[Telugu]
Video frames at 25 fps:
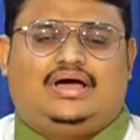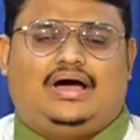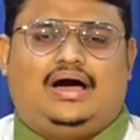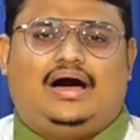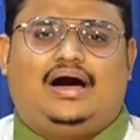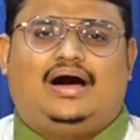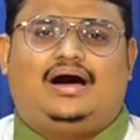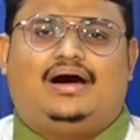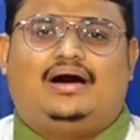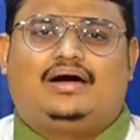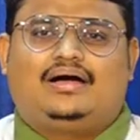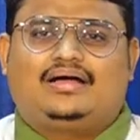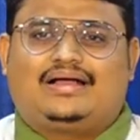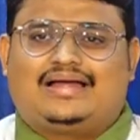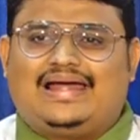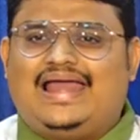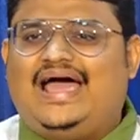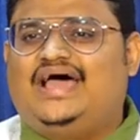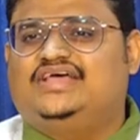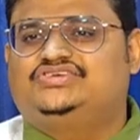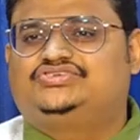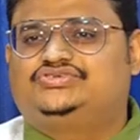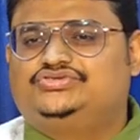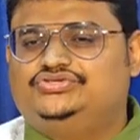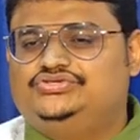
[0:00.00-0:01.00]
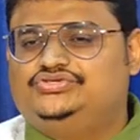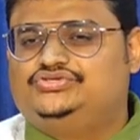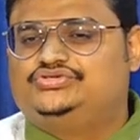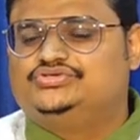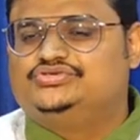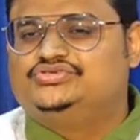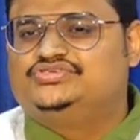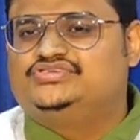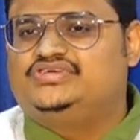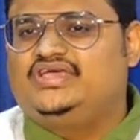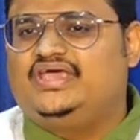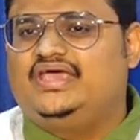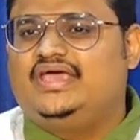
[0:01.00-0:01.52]
ఆ గ్లాసును
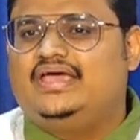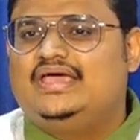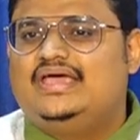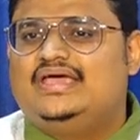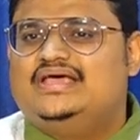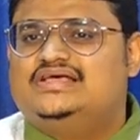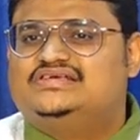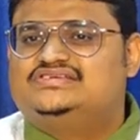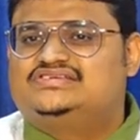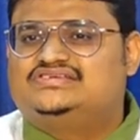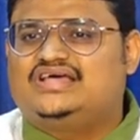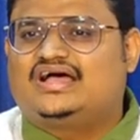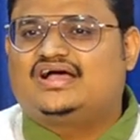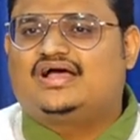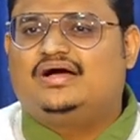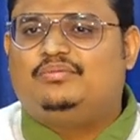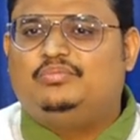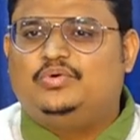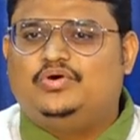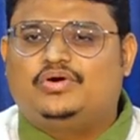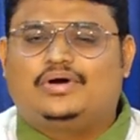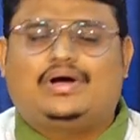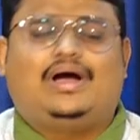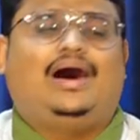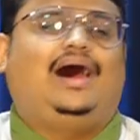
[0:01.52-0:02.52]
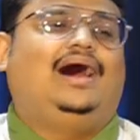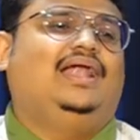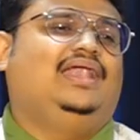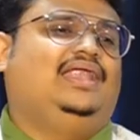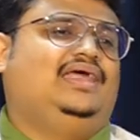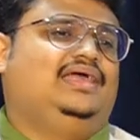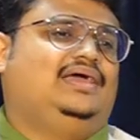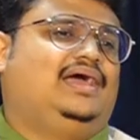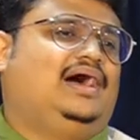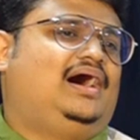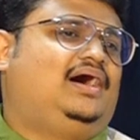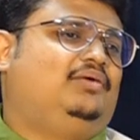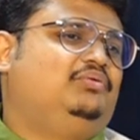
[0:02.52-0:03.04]
చూసి సగము
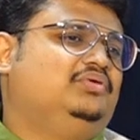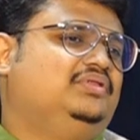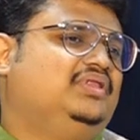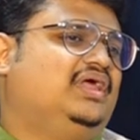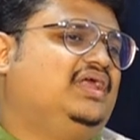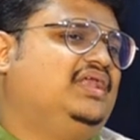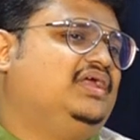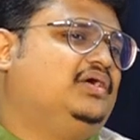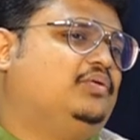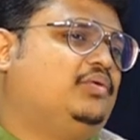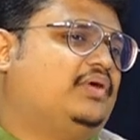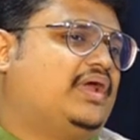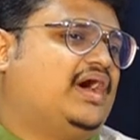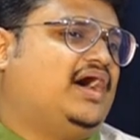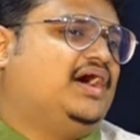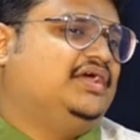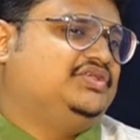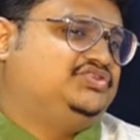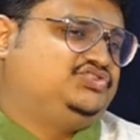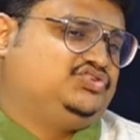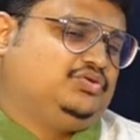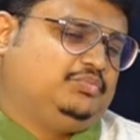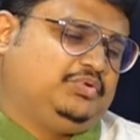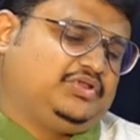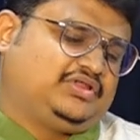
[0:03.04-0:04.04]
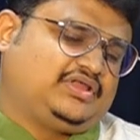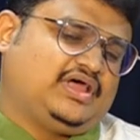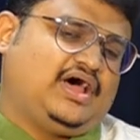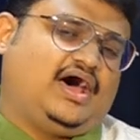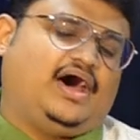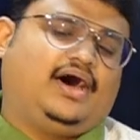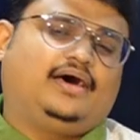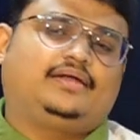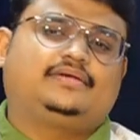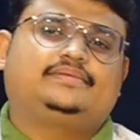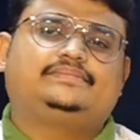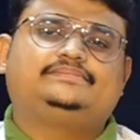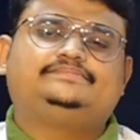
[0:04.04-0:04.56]
ఖాళీగా ఉందని కూడా
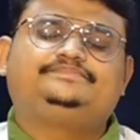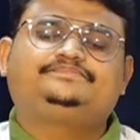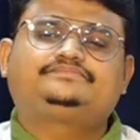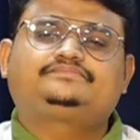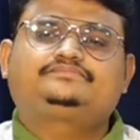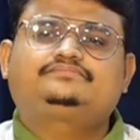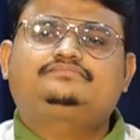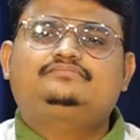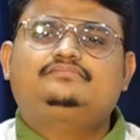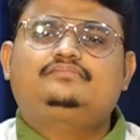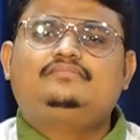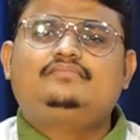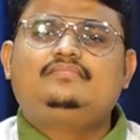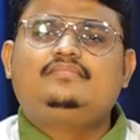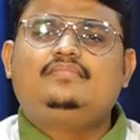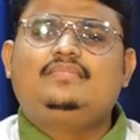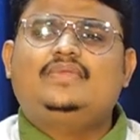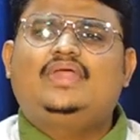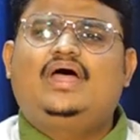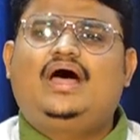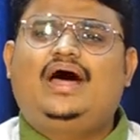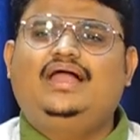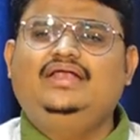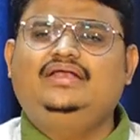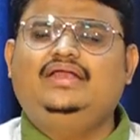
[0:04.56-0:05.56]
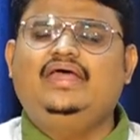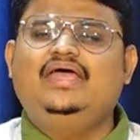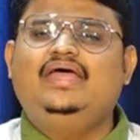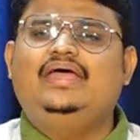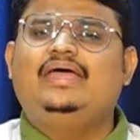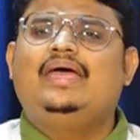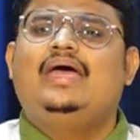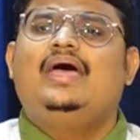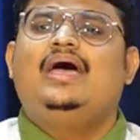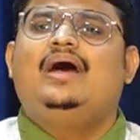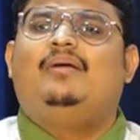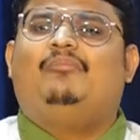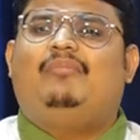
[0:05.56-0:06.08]
చెబుతారు అంటే
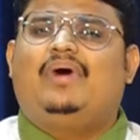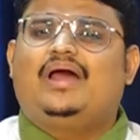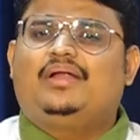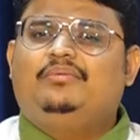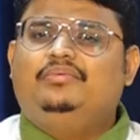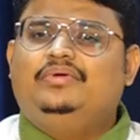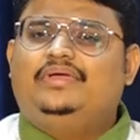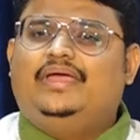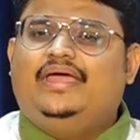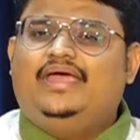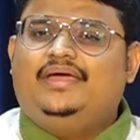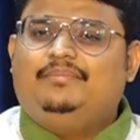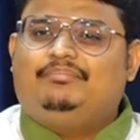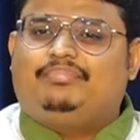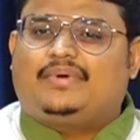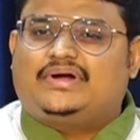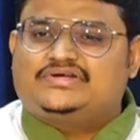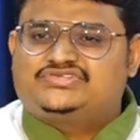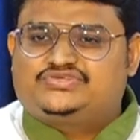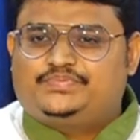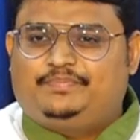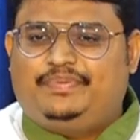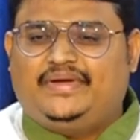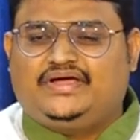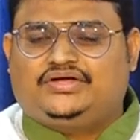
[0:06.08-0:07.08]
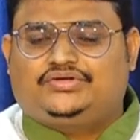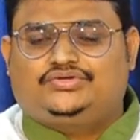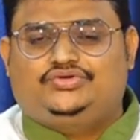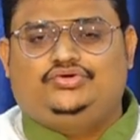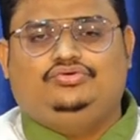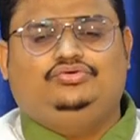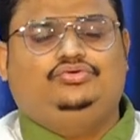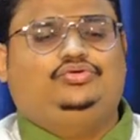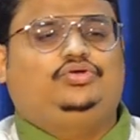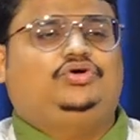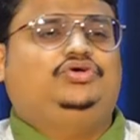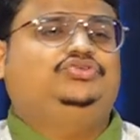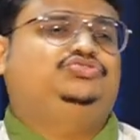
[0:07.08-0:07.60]
మనం ఏ
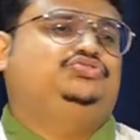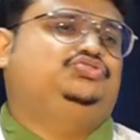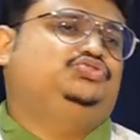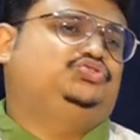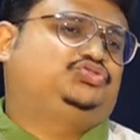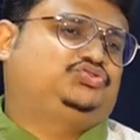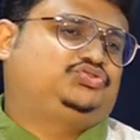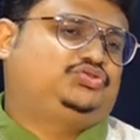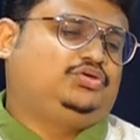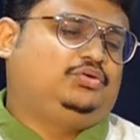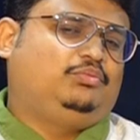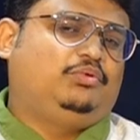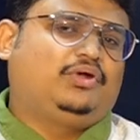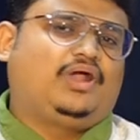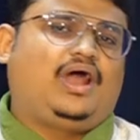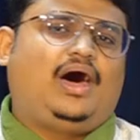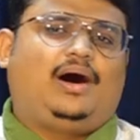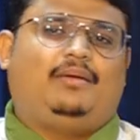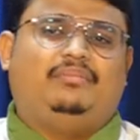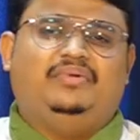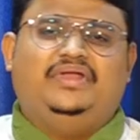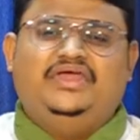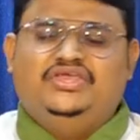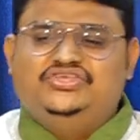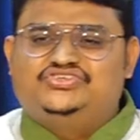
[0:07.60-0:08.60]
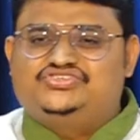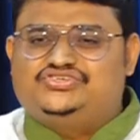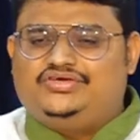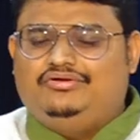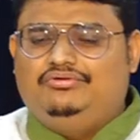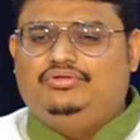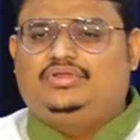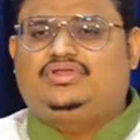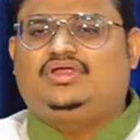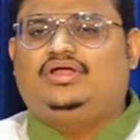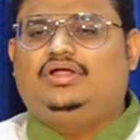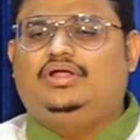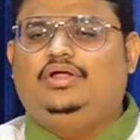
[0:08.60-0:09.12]
పర్స్పెక్టివ్తో చూస్తూ ఉన్నాం నీ
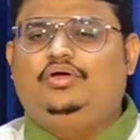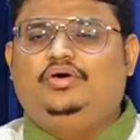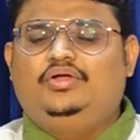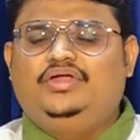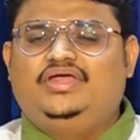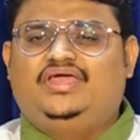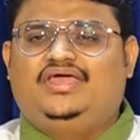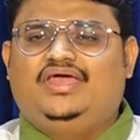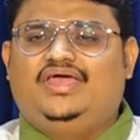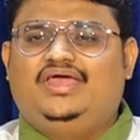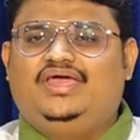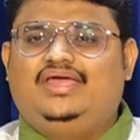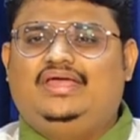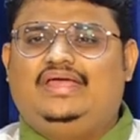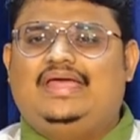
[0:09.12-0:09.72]
జీవితంలోనికి